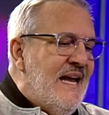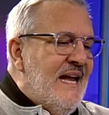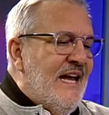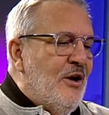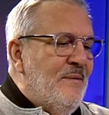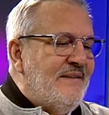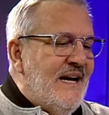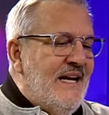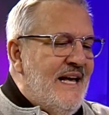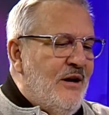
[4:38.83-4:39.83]
Y comienzan a
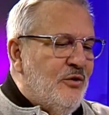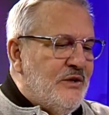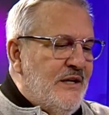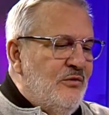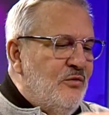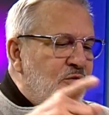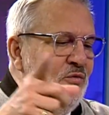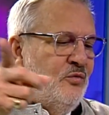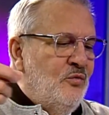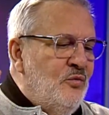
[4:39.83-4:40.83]
leerlo. Tienen
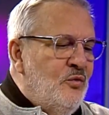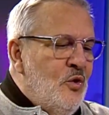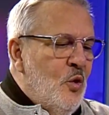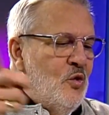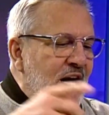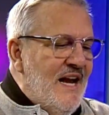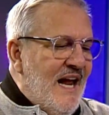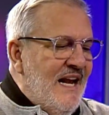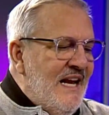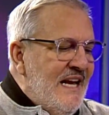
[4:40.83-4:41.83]
un,
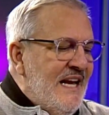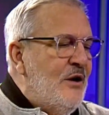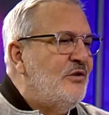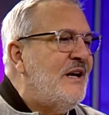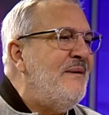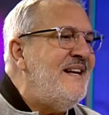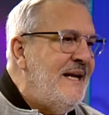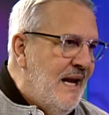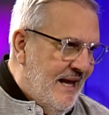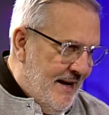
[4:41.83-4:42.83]
canal y no saben ni
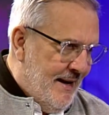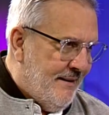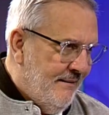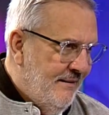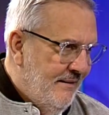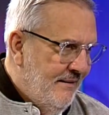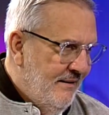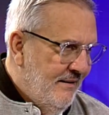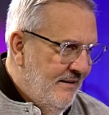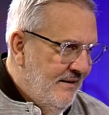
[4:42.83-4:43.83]
leer.
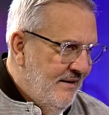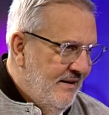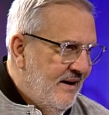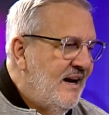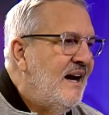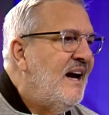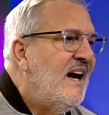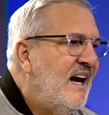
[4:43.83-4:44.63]
usted dice